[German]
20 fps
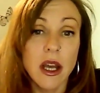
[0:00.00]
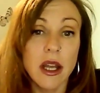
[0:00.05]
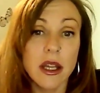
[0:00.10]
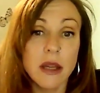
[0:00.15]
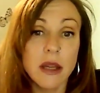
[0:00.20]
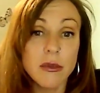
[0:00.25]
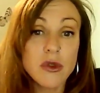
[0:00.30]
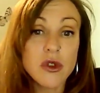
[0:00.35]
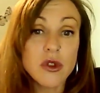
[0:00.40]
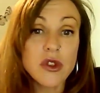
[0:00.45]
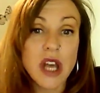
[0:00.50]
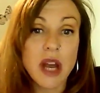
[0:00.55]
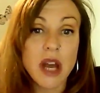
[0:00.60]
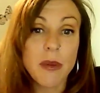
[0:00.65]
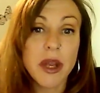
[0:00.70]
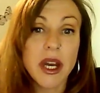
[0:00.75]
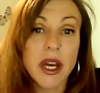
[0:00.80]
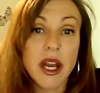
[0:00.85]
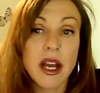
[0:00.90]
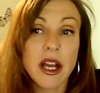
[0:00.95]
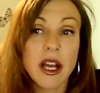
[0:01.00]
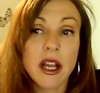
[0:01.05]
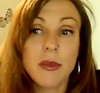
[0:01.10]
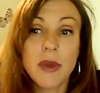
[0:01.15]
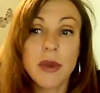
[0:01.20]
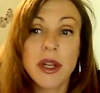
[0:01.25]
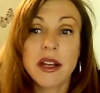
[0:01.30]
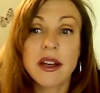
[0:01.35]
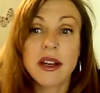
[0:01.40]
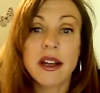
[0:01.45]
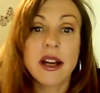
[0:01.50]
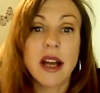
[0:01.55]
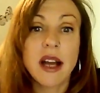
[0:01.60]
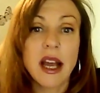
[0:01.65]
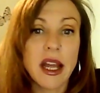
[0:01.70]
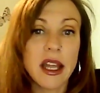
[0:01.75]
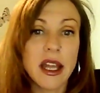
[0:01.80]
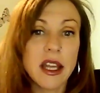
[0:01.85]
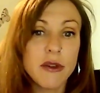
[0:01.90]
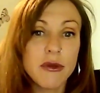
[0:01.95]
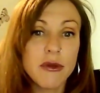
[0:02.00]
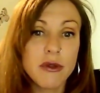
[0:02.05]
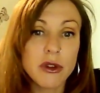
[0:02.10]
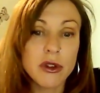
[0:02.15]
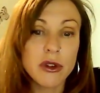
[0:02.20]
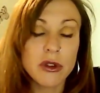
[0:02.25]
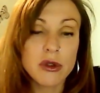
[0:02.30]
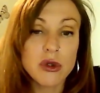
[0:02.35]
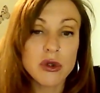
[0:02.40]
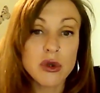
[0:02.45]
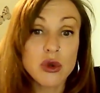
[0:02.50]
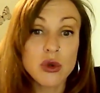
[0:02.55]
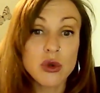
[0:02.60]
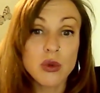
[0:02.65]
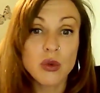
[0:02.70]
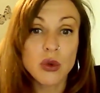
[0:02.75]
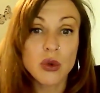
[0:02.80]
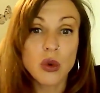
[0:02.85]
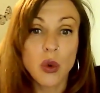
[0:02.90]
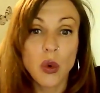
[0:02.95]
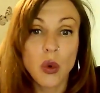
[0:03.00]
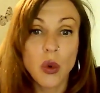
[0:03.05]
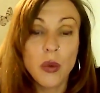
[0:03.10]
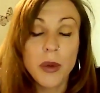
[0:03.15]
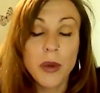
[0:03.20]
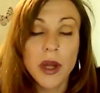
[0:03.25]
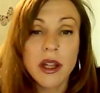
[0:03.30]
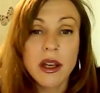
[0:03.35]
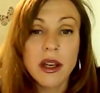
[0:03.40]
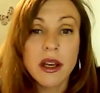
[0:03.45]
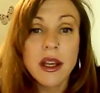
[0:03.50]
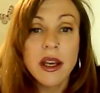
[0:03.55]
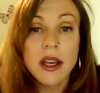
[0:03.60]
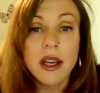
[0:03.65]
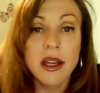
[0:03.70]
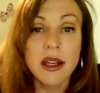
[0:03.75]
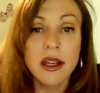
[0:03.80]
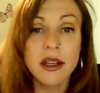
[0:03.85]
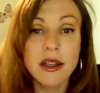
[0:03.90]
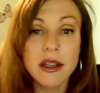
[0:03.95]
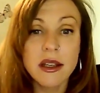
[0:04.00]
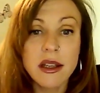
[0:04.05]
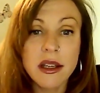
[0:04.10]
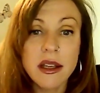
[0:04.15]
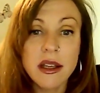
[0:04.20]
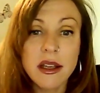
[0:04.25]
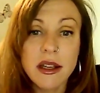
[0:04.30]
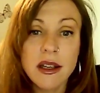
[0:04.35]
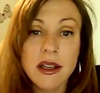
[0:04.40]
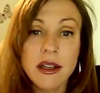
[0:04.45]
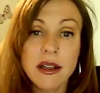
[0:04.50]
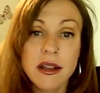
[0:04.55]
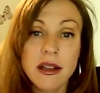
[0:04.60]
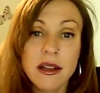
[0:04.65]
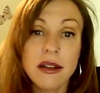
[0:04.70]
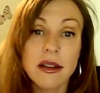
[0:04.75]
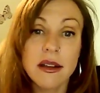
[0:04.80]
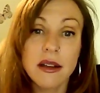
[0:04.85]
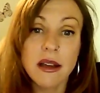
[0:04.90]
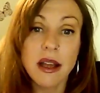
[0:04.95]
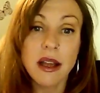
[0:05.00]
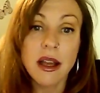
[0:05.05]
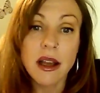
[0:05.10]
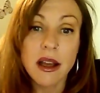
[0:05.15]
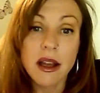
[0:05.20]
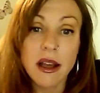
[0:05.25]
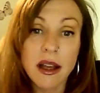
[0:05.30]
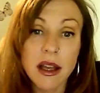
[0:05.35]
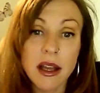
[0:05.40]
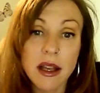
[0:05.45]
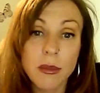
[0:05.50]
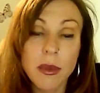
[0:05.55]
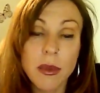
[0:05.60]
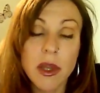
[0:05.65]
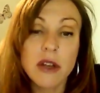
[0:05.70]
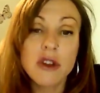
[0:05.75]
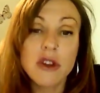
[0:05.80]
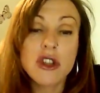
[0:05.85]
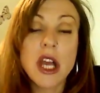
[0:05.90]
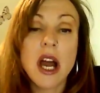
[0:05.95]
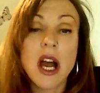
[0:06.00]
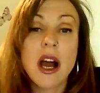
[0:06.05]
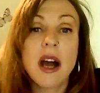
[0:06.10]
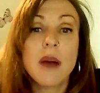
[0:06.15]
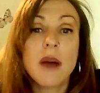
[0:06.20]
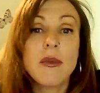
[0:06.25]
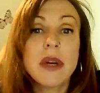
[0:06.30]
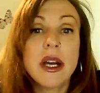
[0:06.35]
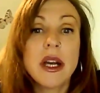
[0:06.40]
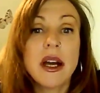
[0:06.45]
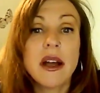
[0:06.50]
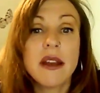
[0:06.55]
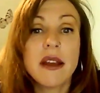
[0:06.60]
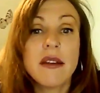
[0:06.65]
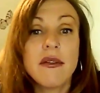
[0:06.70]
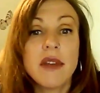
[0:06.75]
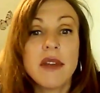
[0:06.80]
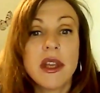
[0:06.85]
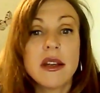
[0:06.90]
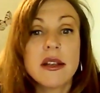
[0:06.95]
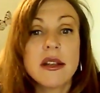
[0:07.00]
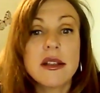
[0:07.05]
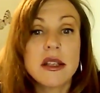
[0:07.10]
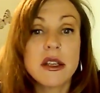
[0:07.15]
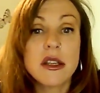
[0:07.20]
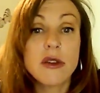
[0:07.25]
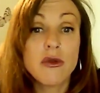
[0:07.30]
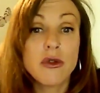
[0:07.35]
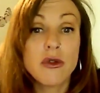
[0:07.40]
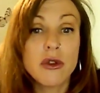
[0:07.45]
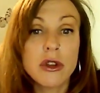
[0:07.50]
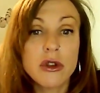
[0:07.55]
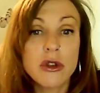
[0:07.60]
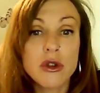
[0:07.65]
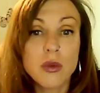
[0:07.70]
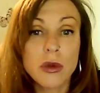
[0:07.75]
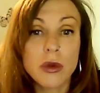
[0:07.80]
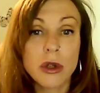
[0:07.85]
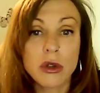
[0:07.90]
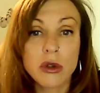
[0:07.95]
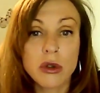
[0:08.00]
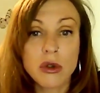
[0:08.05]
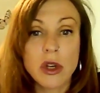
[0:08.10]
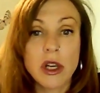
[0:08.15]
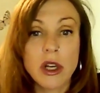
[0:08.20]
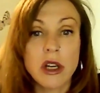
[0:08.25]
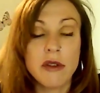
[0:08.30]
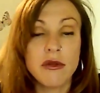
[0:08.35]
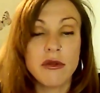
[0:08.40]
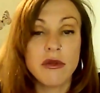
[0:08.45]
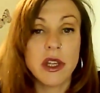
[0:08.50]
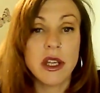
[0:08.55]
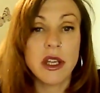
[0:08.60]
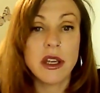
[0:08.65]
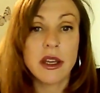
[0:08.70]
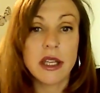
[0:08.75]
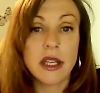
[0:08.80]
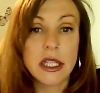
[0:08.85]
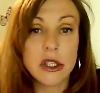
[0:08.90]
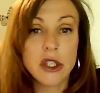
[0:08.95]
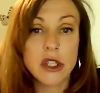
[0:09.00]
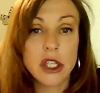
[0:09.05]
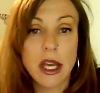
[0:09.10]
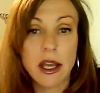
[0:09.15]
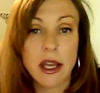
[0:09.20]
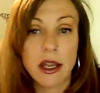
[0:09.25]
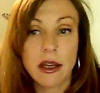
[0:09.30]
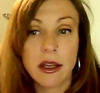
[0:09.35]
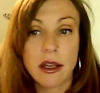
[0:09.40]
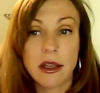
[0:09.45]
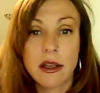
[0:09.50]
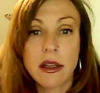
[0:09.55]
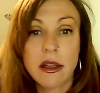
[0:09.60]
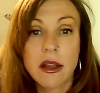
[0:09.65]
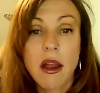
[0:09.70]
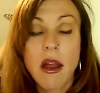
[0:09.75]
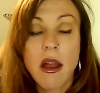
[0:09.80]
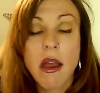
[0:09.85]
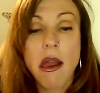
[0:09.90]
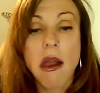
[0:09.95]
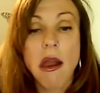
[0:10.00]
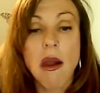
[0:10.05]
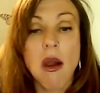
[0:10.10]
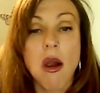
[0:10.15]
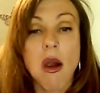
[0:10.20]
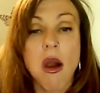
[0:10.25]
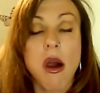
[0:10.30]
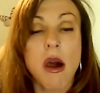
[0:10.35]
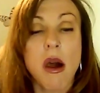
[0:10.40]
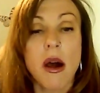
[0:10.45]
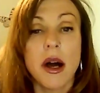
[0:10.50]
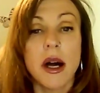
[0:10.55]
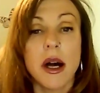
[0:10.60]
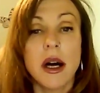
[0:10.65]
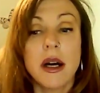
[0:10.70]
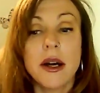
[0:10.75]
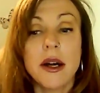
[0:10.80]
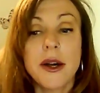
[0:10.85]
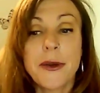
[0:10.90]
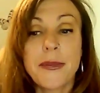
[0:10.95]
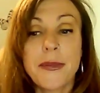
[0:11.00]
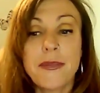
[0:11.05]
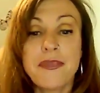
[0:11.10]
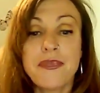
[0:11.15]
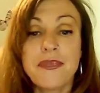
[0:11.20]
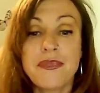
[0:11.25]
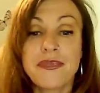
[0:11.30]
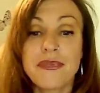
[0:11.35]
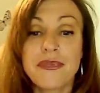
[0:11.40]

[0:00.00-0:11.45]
im Zusammenhang mit einer Reihe von Symptomen, die ein Mensch haben kann, wenn er sich für den spirituellen Weg entscheidet. Ähm,